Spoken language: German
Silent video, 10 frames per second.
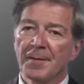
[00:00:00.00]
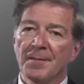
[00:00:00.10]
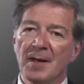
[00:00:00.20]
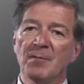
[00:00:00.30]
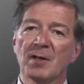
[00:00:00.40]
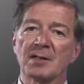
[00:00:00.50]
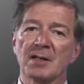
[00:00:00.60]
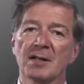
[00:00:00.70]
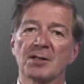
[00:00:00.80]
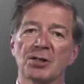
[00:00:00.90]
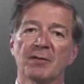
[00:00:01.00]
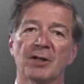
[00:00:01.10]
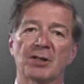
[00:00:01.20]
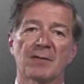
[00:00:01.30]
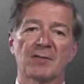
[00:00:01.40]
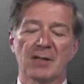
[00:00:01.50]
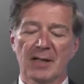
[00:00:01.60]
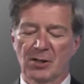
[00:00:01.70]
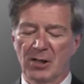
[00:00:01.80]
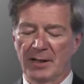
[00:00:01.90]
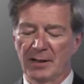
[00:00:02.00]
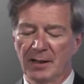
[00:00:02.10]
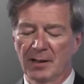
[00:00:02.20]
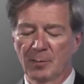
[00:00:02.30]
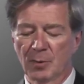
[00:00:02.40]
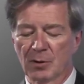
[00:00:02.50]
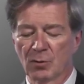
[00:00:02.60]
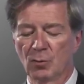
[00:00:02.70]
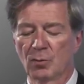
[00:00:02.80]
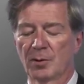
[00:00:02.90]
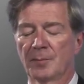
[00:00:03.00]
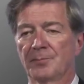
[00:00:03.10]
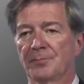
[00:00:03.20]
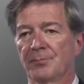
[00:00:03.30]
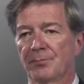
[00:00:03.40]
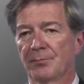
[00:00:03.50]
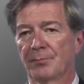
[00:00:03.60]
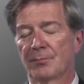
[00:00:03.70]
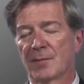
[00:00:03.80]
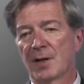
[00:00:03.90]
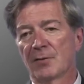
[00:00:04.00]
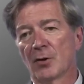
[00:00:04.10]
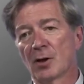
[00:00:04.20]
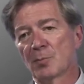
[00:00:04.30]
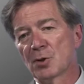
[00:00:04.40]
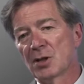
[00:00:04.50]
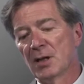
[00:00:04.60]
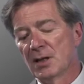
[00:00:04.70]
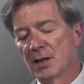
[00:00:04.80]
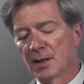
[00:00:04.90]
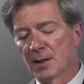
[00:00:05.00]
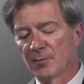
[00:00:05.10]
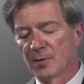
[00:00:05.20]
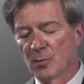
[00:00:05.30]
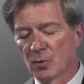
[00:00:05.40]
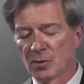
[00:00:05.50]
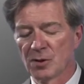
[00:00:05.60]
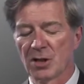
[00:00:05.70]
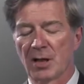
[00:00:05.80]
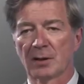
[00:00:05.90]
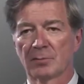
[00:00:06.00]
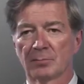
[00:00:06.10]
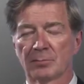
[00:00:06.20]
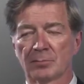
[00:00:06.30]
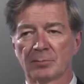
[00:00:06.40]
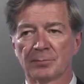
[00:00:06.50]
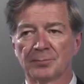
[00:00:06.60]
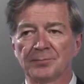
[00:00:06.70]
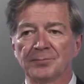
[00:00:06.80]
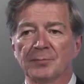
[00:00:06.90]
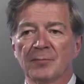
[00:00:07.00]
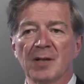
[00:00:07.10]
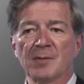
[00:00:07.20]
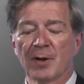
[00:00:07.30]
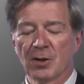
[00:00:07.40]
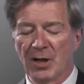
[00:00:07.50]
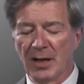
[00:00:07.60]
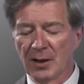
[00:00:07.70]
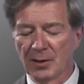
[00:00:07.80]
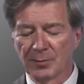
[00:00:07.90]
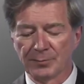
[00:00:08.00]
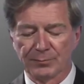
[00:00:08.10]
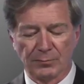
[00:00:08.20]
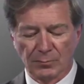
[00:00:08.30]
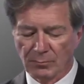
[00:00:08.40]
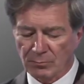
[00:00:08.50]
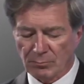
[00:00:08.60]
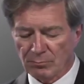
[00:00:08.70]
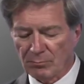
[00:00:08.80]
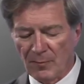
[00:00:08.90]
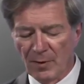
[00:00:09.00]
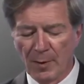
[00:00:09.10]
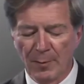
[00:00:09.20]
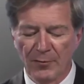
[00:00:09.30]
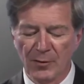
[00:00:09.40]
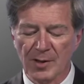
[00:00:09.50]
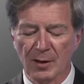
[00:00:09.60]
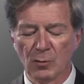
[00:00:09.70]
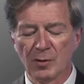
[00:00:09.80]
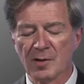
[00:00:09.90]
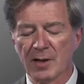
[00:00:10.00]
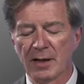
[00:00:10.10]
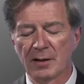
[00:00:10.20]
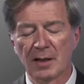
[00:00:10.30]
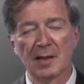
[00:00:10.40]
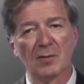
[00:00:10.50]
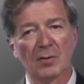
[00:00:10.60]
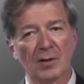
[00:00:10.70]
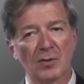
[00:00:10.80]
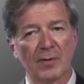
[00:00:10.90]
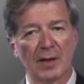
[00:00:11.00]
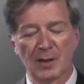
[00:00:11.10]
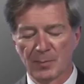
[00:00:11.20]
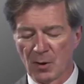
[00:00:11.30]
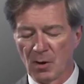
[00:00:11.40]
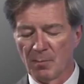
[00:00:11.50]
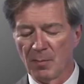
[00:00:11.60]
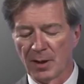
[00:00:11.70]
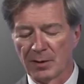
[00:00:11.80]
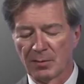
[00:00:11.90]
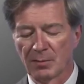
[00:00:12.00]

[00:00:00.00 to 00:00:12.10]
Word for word: Nehmen wir das klassische Wirtschaftsdelikt schlechthin, den Betrug. Der Erfolg besteht hier in einem Vermögensschaden. Wann ist man geschädigt? Wenn man für sein gutes Geld nichts oder zu wenig bekommen hat.